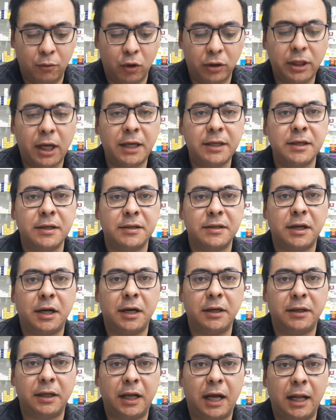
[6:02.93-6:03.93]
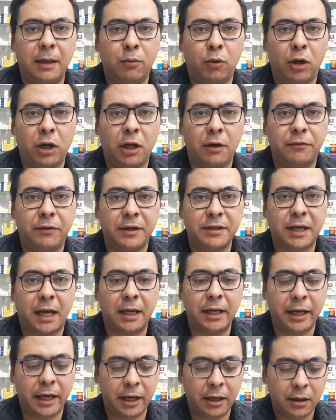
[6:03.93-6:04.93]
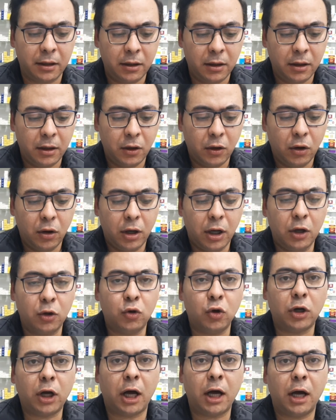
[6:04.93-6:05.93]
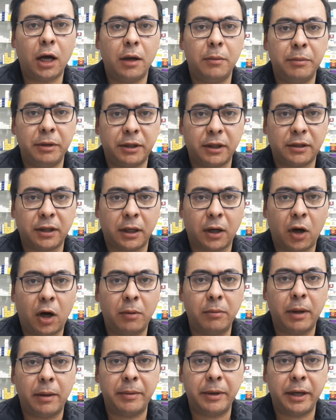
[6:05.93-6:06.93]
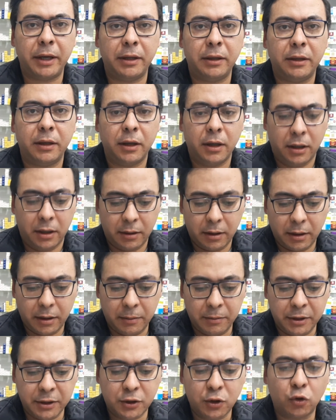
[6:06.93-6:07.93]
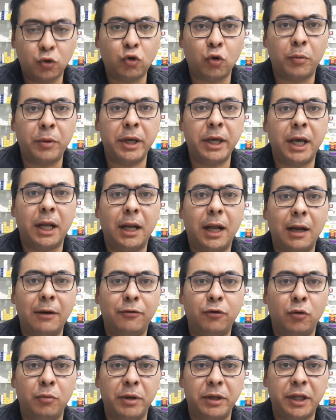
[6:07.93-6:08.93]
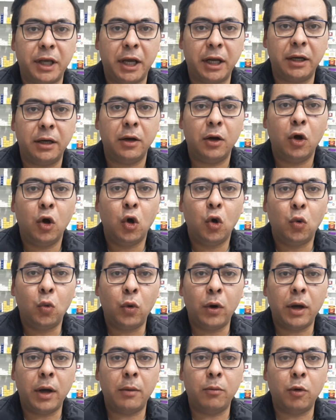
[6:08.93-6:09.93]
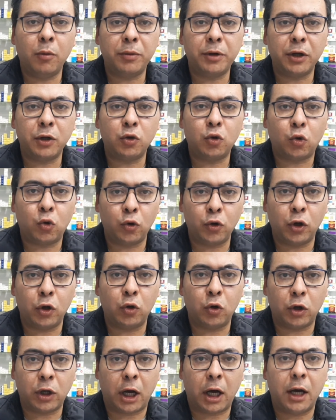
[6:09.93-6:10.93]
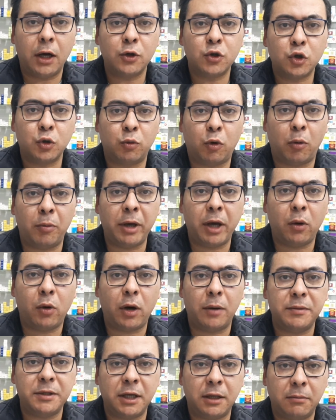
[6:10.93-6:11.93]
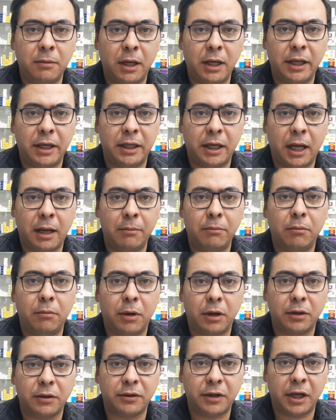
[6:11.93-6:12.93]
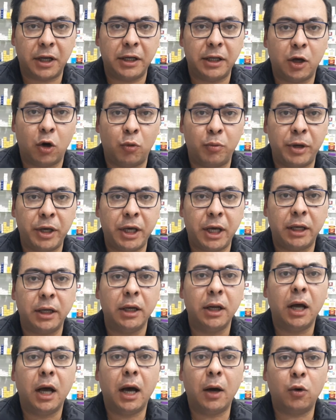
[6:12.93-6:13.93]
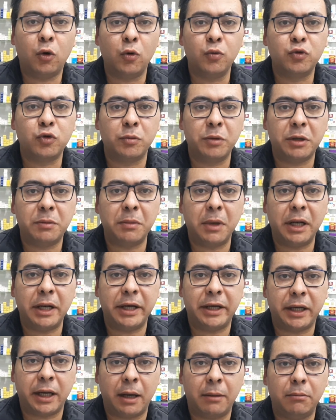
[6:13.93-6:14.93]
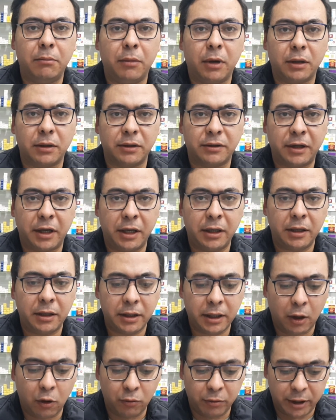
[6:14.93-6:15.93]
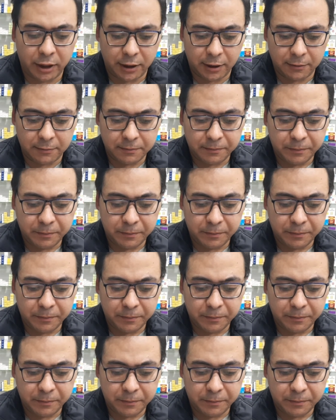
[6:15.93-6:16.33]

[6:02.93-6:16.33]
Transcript: وتحسين صحة القلب والحفاظ عليه الجرعة بتتراوح ما بين من 600 ل 1200 وممكن تكون الجرعة 750 مللي جرام مرتين يوميا أو 500 مللي جرام مرتين يوميا